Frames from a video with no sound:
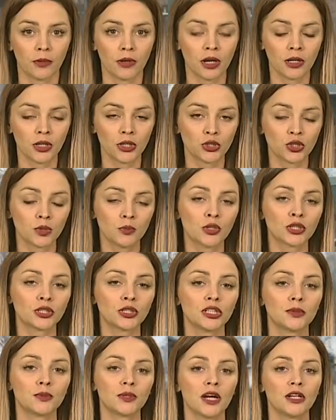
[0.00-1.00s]
Как еще
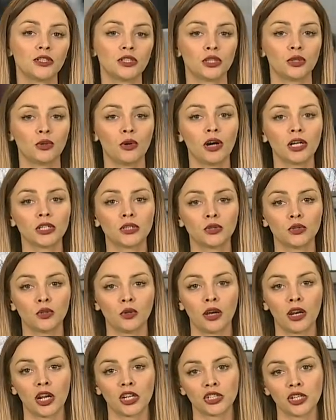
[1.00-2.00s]
можно исправить ситуацию,
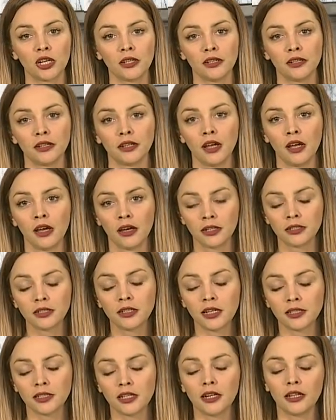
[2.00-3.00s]
горожане
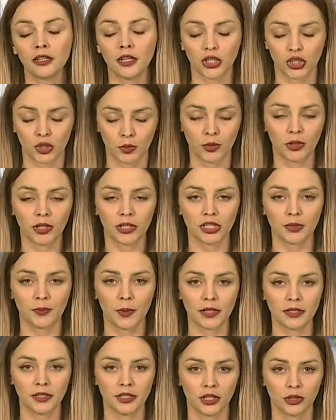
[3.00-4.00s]
рассказали нашему
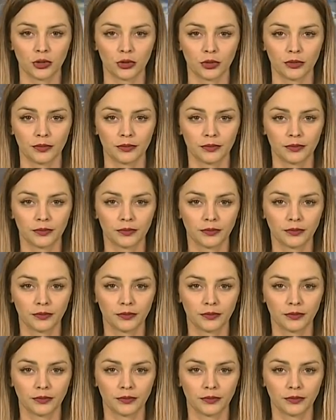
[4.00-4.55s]
корреспонденту.